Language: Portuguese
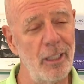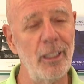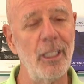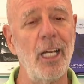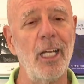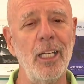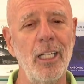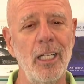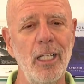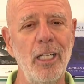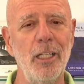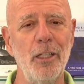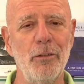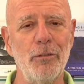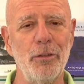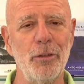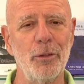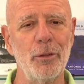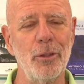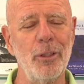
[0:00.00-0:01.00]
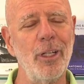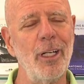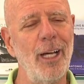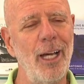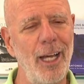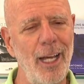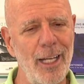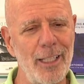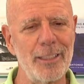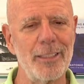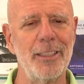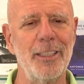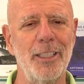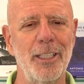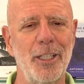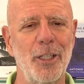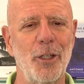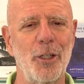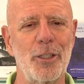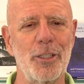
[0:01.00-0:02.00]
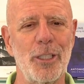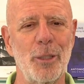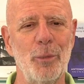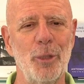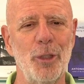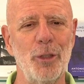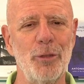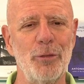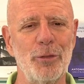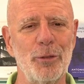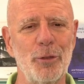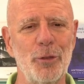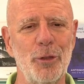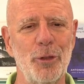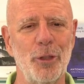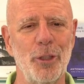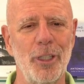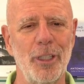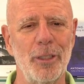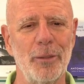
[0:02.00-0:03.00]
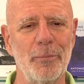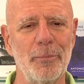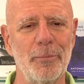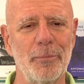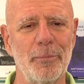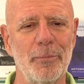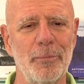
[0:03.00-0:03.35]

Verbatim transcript: E é incrível, é assim que a nossa mente funciona.